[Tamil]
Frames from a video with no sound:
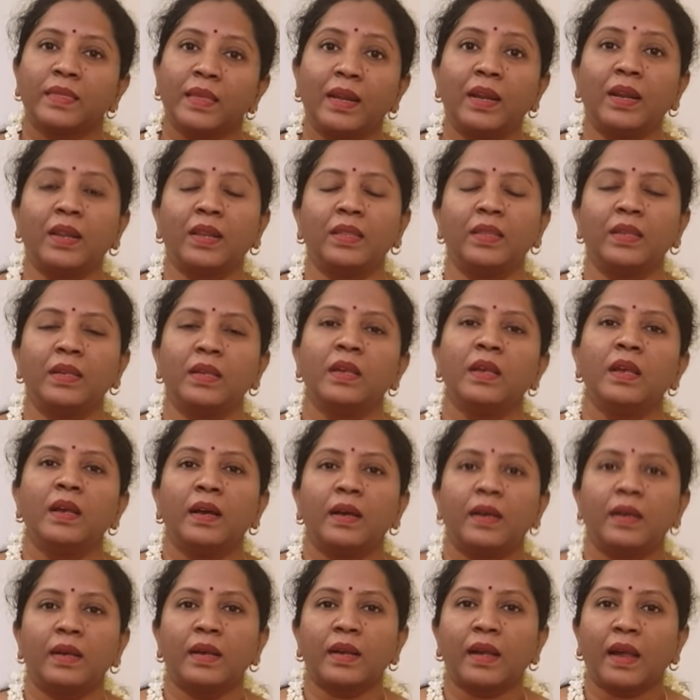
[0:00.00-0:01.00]
தள்ளுறது
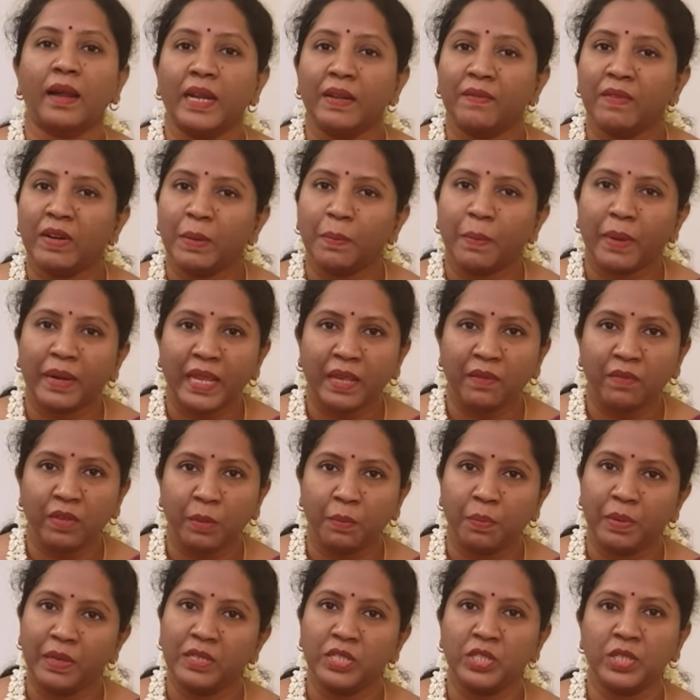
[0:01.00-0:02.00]
கணவன்
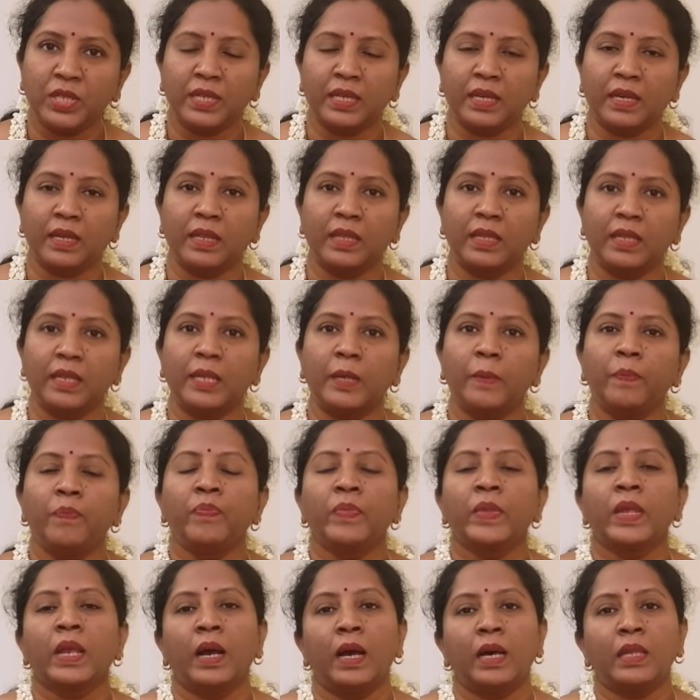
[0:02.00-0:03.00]
மனைவி பிரிஞ்சிருக்கிறது
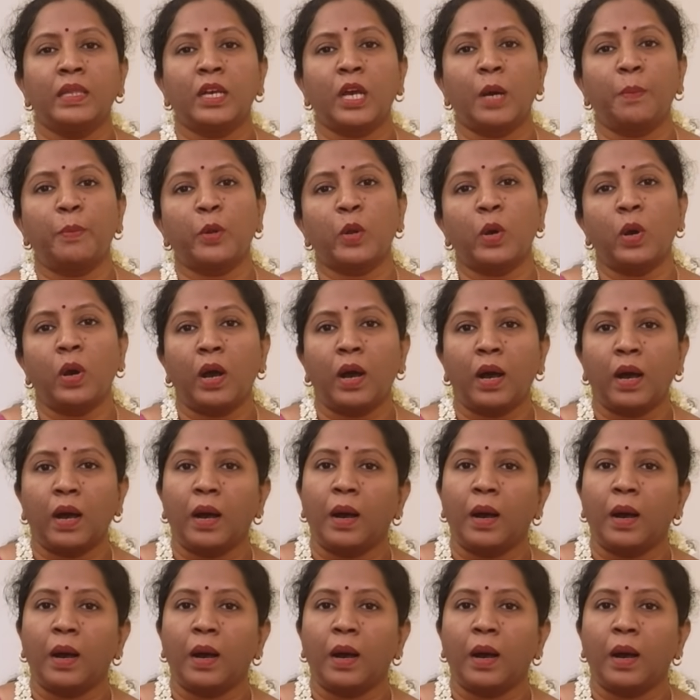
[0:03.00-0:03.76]
அதுக்கப்புறம்